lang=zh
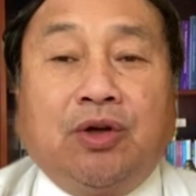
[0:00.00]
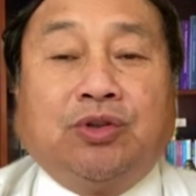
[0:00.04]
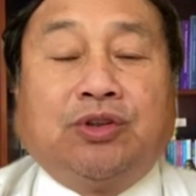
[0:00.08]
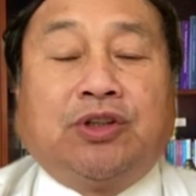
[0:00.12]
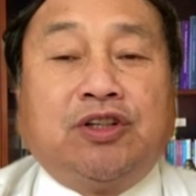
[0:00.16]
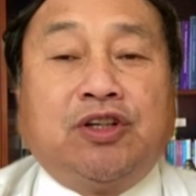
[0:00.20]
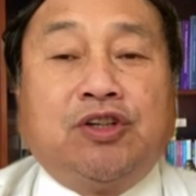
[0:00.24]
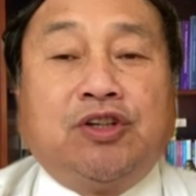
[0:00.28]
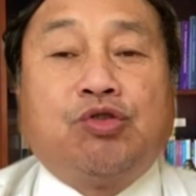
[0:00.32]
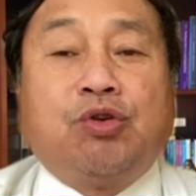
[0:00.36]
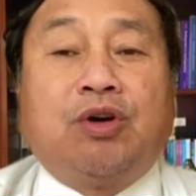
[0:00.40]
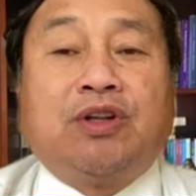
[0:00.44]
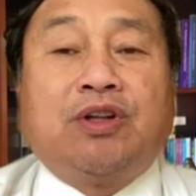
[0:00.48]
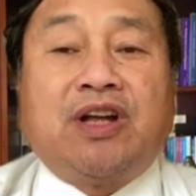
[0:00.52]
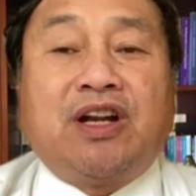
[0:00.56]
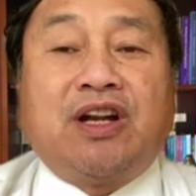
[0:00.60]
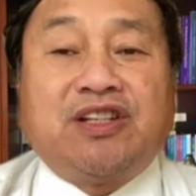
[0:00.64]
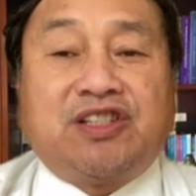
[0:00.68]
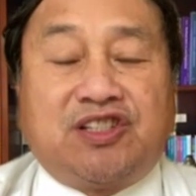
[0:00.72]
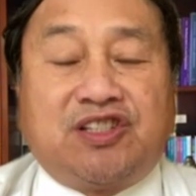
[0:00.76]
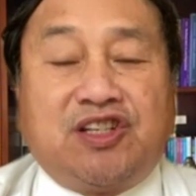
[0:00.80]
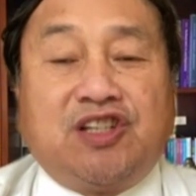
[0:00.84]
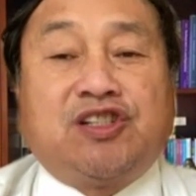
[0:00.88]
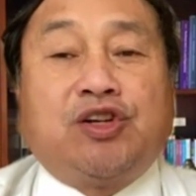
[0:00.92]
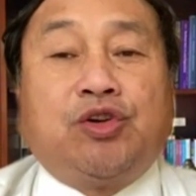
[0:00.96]
的人说呢，
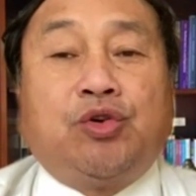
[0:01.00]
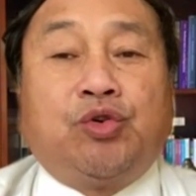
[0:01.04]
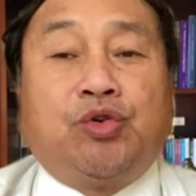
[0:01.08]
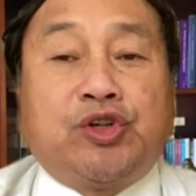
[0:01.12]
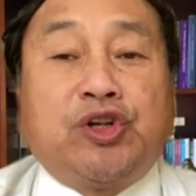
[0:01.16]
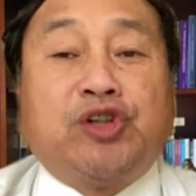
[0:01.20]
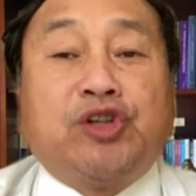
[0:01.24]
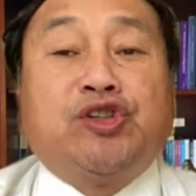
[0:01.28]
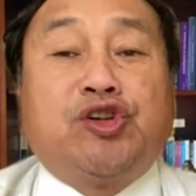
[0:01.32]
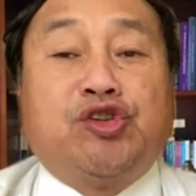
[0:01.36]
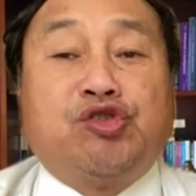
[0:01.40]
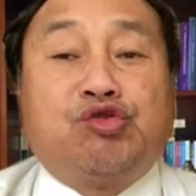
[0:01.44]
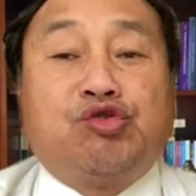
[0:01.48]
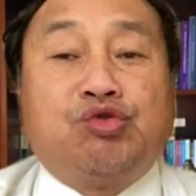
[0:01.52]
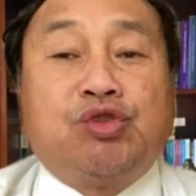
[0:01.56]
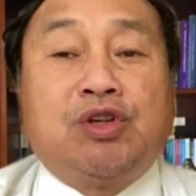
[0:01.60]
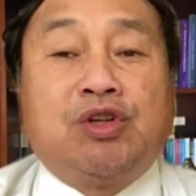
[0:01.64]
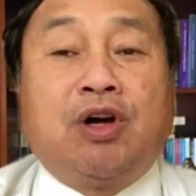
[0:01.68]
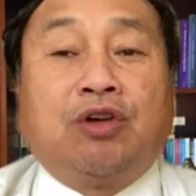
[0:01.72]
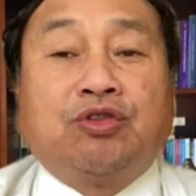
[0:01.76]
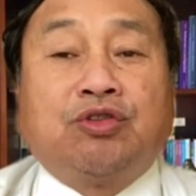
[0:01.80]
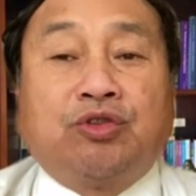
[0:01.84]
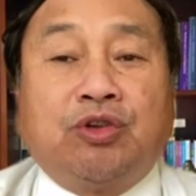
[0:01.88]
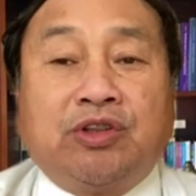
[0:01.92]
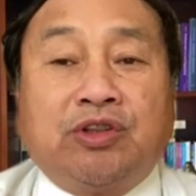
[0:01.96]
习是有政治需
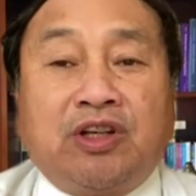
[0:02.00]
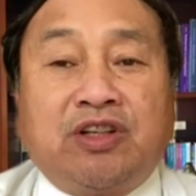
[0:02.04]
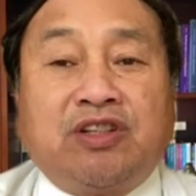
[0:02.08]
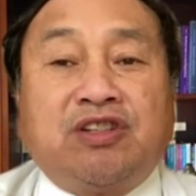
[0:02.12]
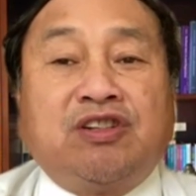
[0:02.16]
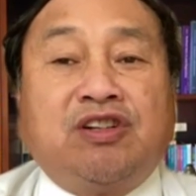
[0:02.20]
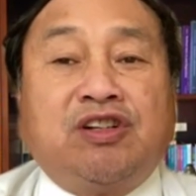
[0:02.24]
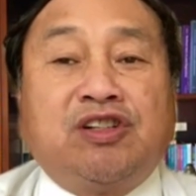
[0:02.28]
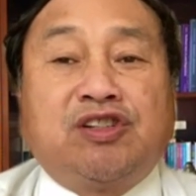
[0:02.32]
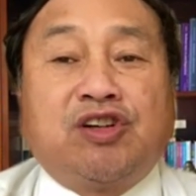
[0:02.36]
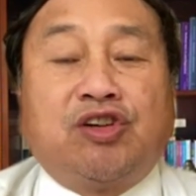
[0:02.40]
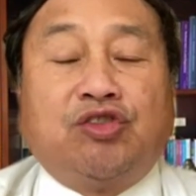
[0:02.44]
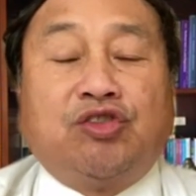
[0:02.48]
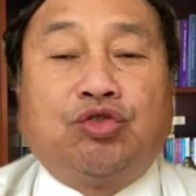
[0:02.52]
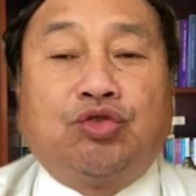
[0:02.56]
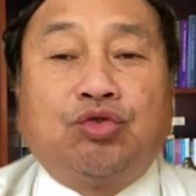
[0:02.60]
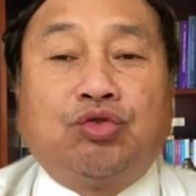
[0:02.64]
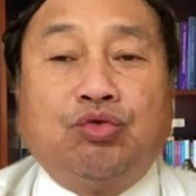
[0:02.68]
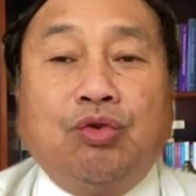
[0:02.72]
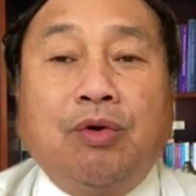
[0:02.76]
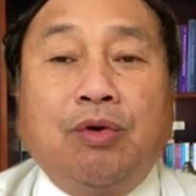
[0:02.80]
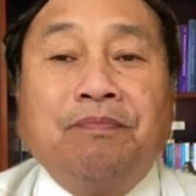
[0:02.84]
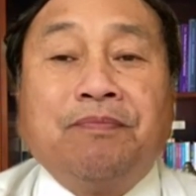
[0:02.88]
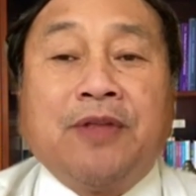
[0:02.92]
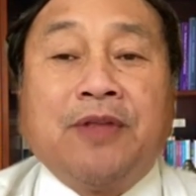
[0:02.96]
要，所以进行整
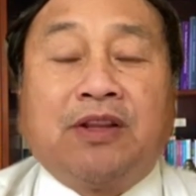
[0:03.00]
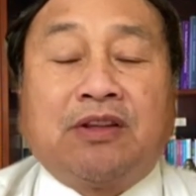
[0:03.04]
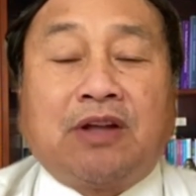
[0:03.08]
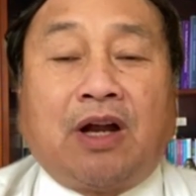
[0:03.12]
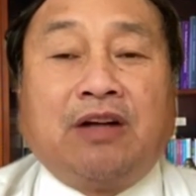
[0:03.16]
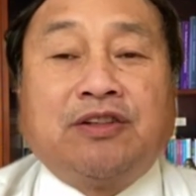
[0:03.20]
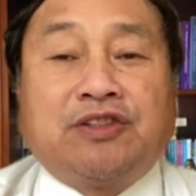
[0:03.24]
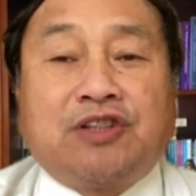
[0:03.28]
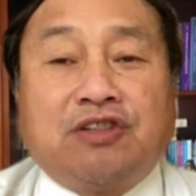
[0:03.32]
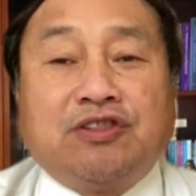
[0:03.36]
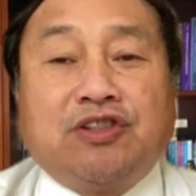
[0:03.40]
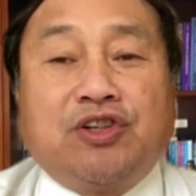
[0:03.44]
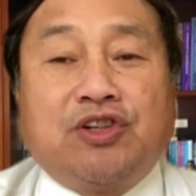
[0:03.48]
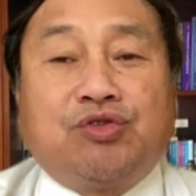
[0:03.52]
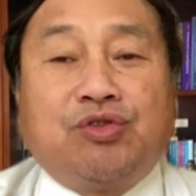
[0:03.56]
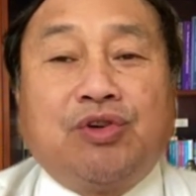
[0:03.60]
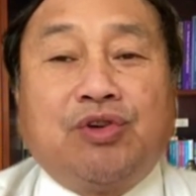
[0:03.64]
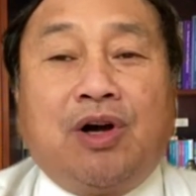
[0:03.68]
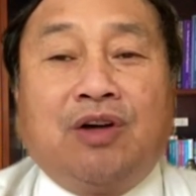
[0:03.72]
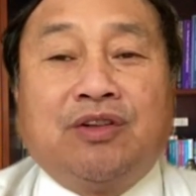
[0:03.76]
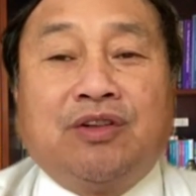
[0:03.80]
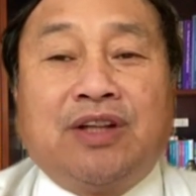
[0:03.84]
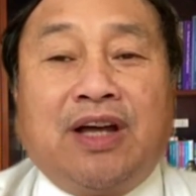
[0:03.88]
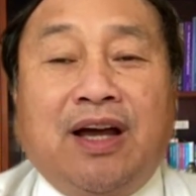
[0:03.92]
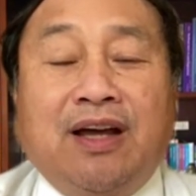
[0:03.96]
肃。当然，政治需
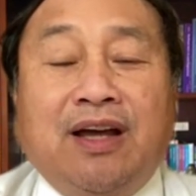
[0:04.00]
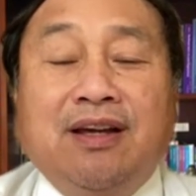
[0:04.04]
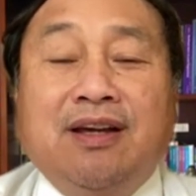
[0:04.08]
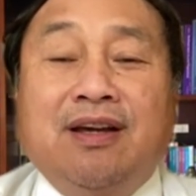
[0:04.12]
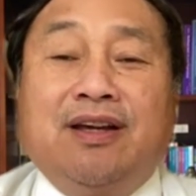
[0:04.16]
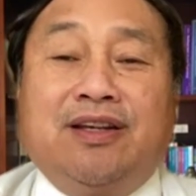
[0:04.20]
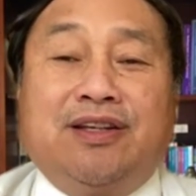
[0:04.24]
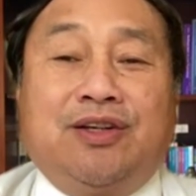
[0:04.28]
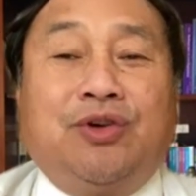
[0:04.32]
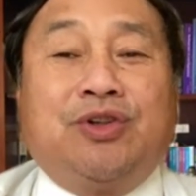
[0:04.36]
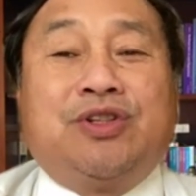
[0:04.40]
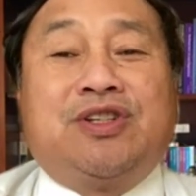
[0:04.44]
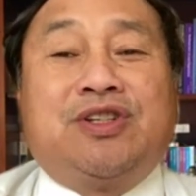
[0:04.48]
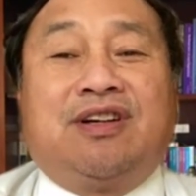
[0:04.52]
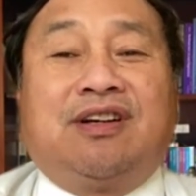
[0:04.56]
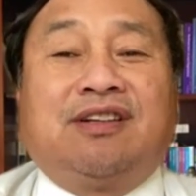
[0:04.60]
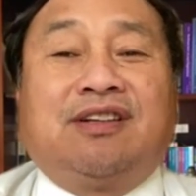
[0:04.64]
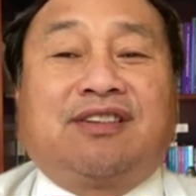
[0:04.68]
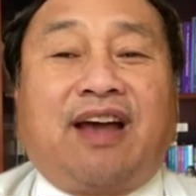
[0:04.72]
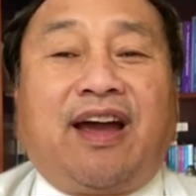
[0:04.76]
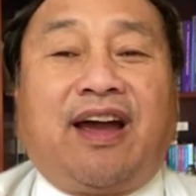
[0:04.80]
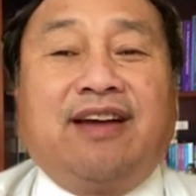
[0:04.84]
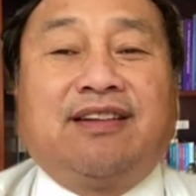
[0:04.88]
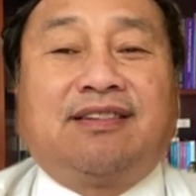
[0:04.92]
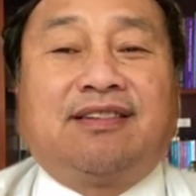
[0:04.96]
要呢，有几个
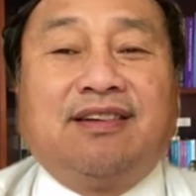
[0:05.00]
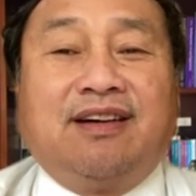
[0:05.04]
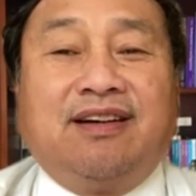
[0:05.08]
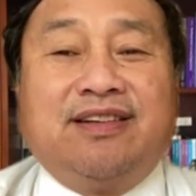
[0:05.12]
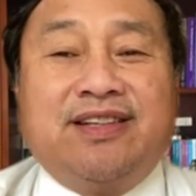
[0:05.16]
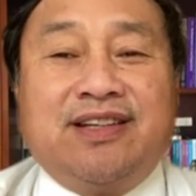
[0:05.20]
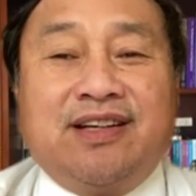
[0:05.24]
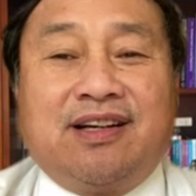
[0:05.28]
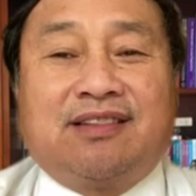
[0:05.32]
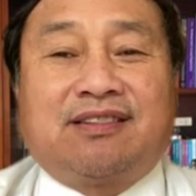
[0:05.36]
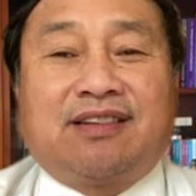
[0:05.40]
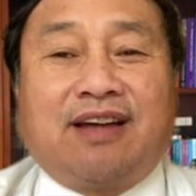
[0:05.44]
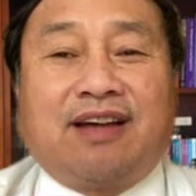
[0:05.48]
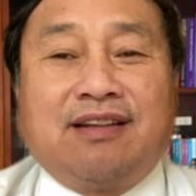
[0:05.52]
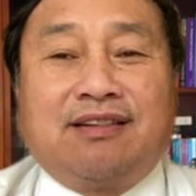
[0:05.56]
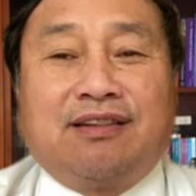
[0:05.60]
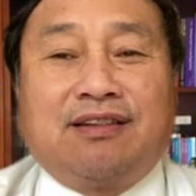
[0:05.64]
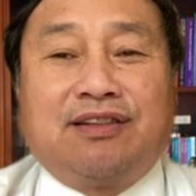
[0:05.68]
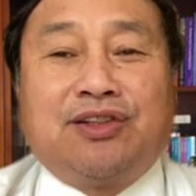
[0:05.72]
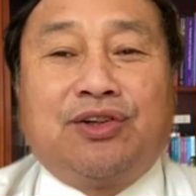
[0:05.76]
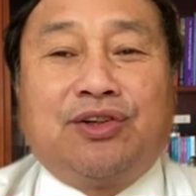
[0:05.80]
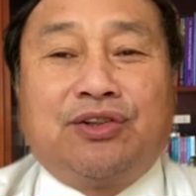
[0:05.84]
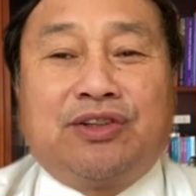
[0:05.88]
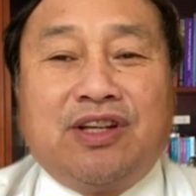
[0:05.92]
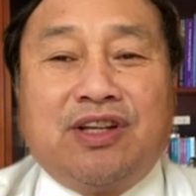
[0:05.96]
猜测，一个猜测
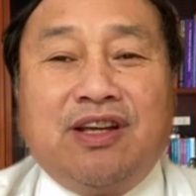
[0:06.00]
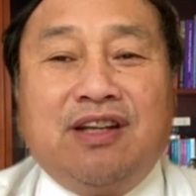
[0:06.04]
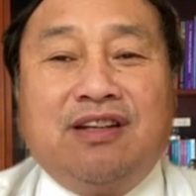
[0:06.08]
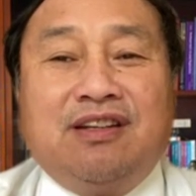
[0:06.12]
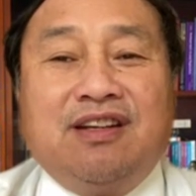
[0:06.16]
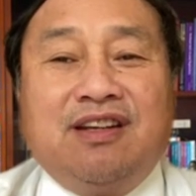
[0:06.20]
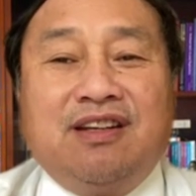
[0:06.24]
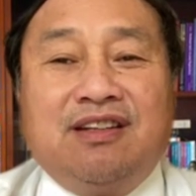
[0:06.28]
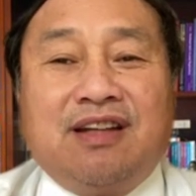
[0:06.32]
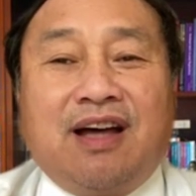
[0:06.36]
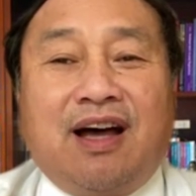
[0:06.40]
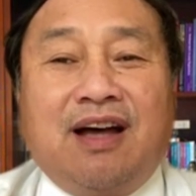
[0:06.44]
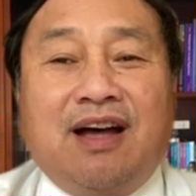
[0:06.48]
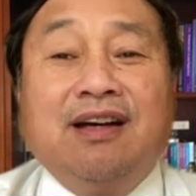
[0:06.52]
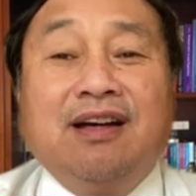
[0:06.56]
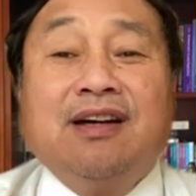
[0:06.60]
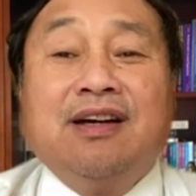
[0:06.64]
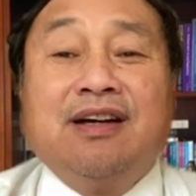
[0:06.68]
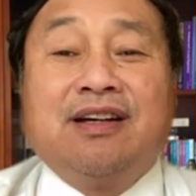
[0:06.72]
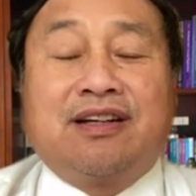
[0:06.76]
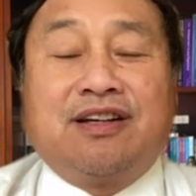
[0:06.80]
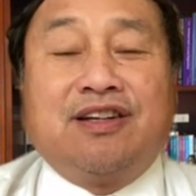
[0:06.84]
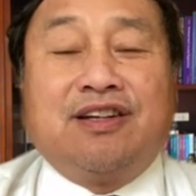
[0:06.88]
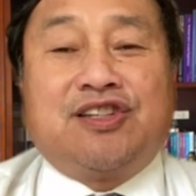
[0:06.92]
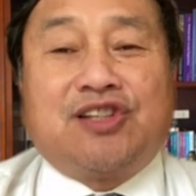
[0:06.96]
就是滴滴呢，
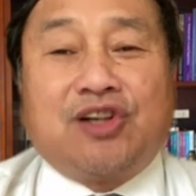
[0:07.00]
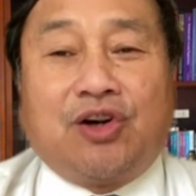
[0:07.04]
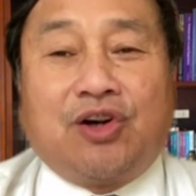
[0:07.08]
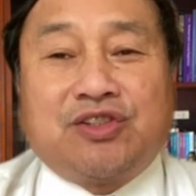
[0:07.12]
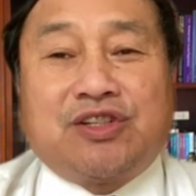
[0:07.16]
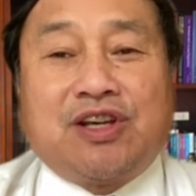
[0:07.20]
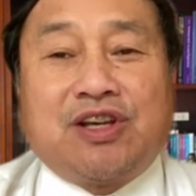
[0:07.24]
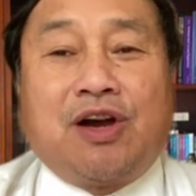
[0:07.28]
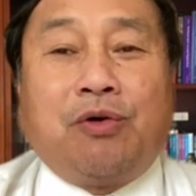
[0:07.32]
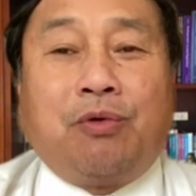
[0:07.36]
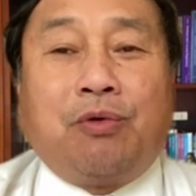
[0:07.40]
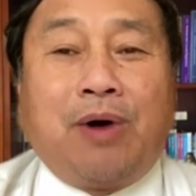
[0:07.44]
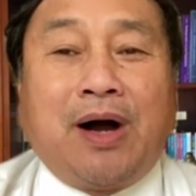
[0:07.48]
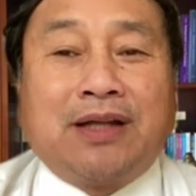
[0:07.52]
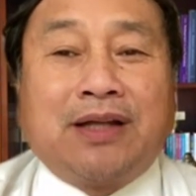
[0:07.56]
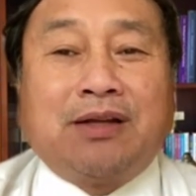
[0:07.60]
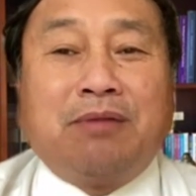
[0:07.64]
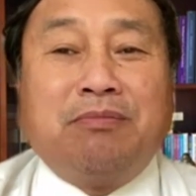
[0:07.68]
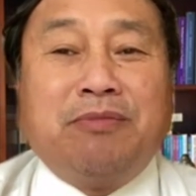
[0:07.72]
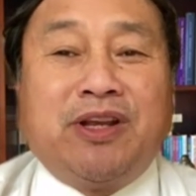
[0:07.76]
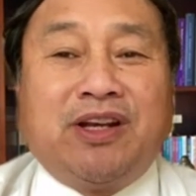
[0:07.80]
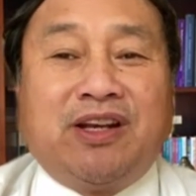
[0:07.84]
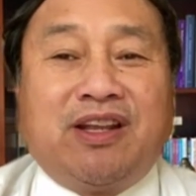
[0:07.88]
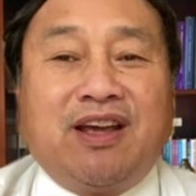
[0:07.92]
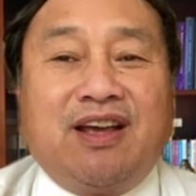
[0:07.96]
跟肖建华的
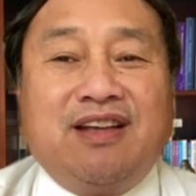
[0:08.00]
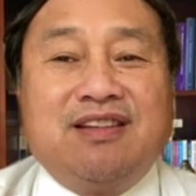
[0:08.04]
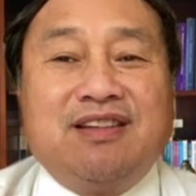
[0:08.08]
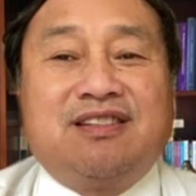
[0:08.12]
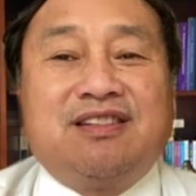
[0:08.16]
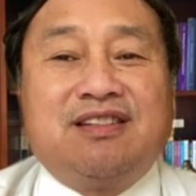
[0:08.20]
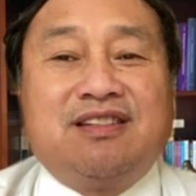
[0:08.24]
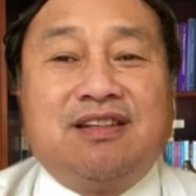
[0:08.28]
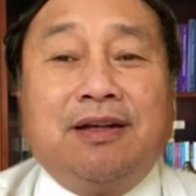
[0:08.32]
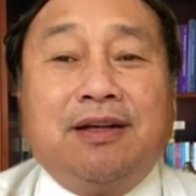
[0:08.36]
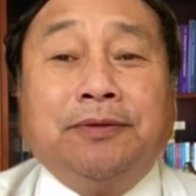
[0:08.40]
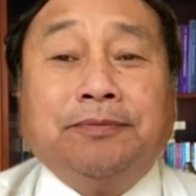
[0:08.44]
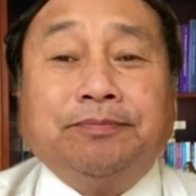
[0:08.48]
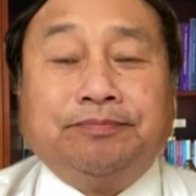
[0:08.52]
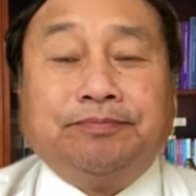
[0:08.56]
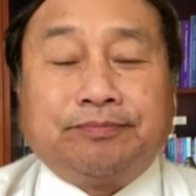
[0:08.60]
明天系，